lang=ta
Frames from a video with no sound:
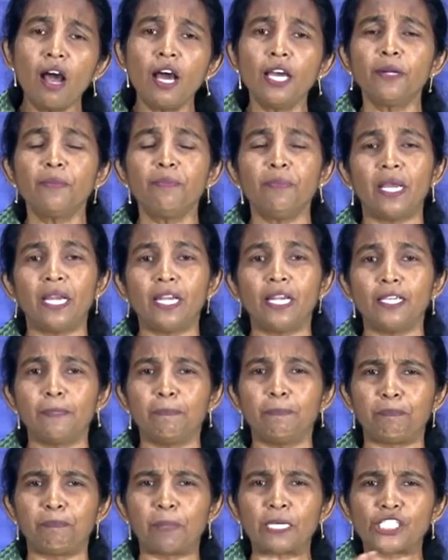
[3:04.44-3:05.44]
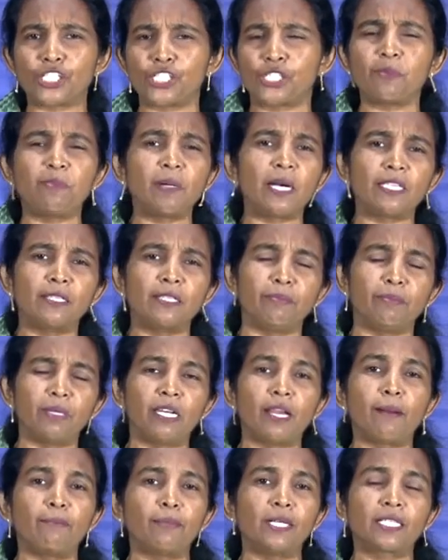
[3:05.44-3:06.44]
எல்லாரும் மேலேயும் பச்சபாதம்
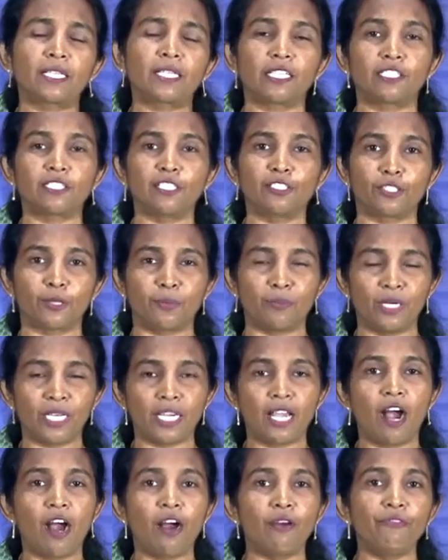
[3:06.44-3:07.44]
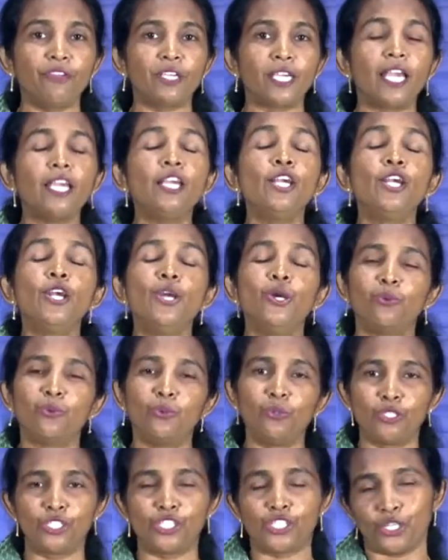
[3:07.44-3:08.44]
இல்லாமல் கர்த்தர் தம்முடைய ஆவியை
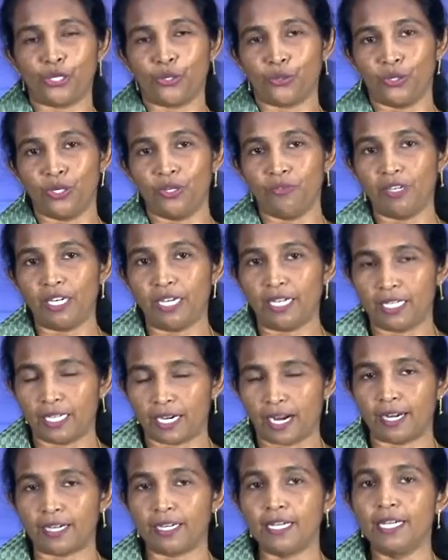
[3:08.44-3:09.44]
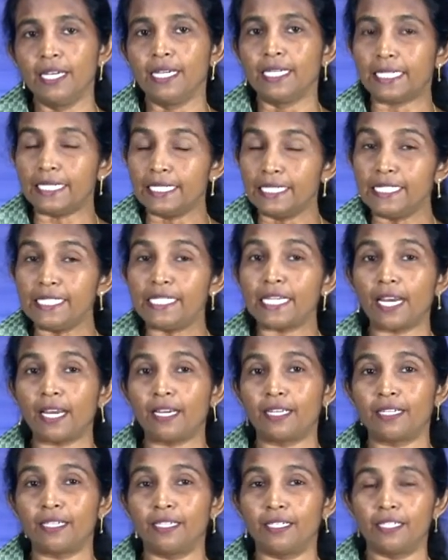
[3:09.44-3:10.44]
ஊற்றி கொண்டு வருகிறார்
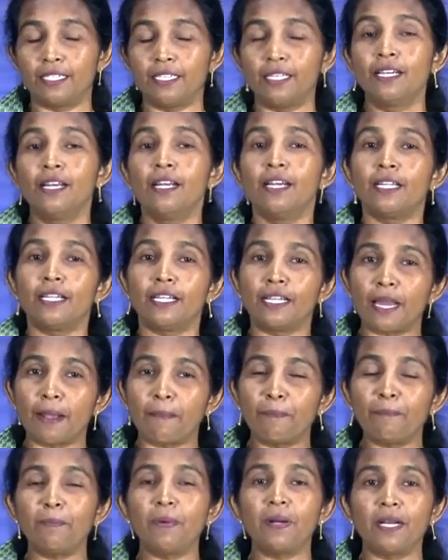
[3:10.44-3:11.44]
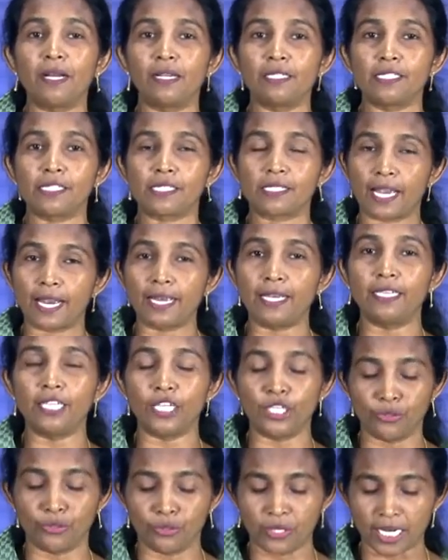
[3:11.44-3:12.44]
இன்றைக்கு நம்ம
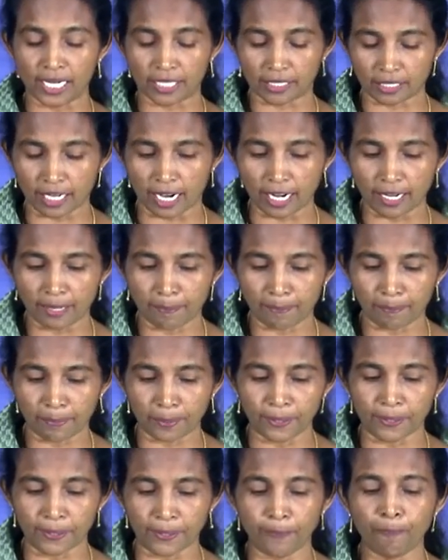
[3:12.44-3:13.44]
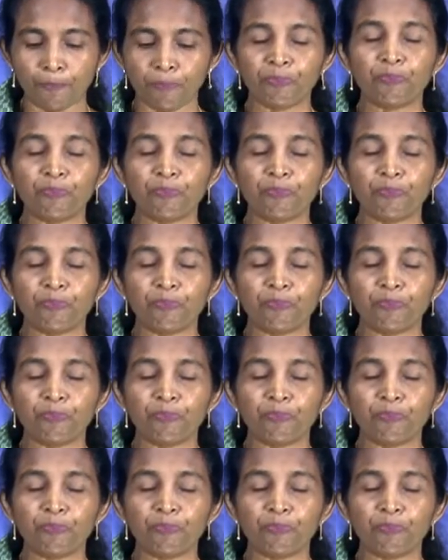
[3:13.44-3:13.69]
செய்தியினுடைய தலைப்பு